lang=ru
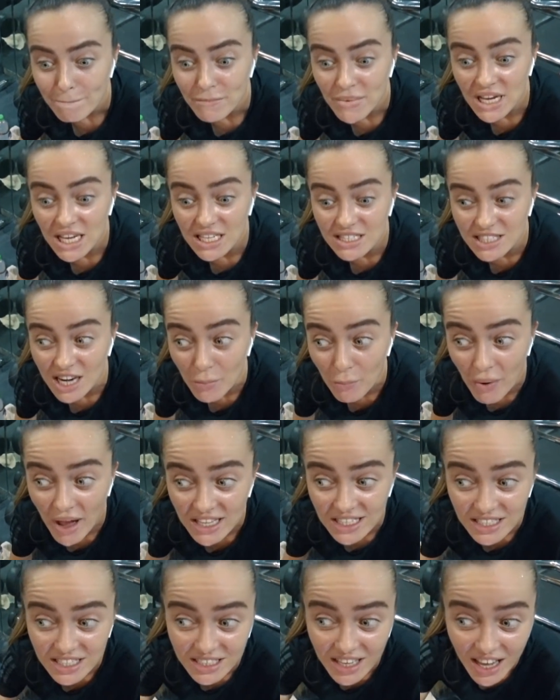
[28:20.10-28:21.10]
Быстро
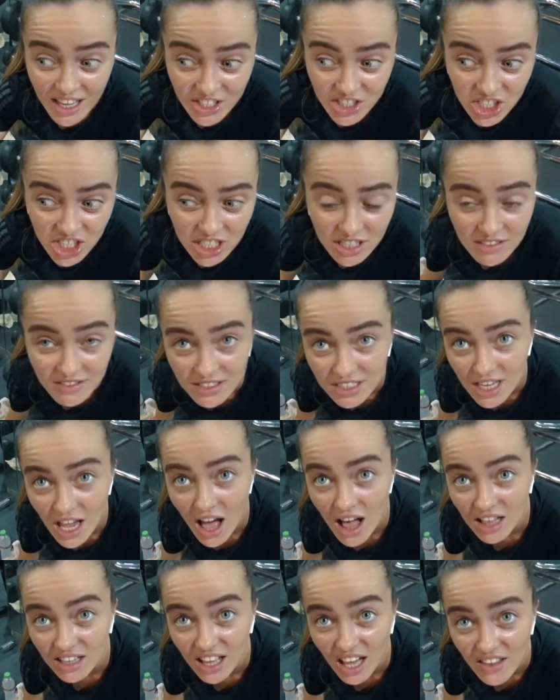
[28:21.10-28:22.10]
подоскочил,
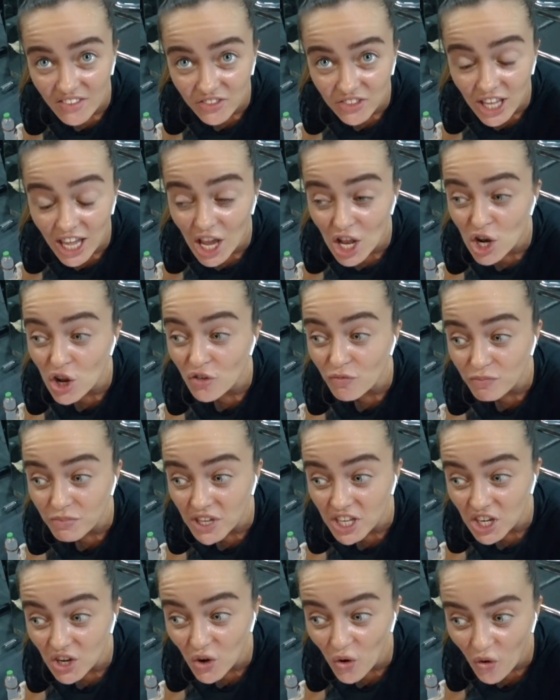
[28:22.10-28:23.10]
взял гантелью
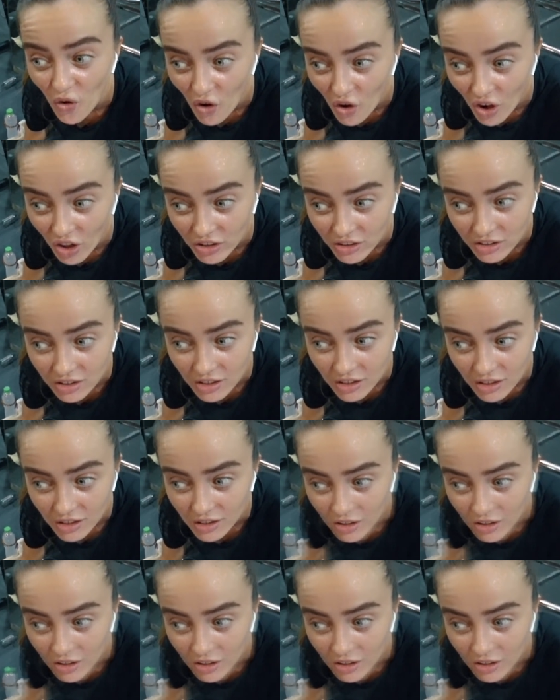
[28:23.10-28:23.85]
вперед.